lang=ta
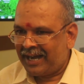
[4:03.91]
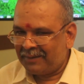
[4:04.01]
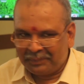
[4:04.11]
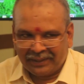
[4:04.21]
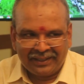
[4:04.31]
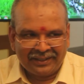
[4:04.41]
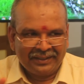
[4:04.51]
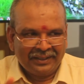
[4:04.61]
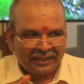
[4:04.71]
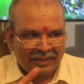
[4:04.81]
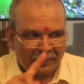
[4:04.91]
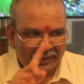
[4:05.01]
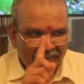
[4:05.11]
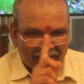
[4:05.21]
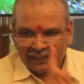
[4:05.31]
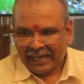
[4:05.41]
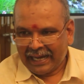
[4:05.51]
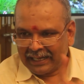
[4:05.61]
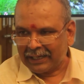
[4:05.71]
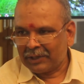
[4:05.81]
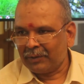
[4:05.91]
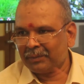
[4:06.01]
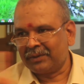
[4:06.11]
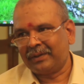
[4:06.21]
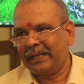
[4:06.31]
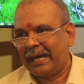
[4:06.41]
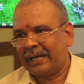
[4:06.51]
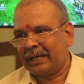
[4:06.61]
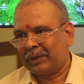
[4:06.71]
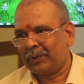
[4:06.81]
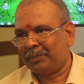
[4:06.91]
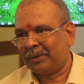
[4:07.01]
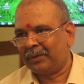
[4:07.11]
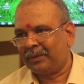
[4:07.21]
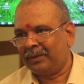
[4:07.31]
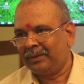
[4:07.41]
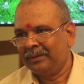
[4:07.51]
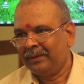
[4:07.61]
அப்போ இப்போ நீங்கள் யாரை கண்ட்ரோல் பண்ணணும் யாரை கண்ட்ரோல் பண்ணணும்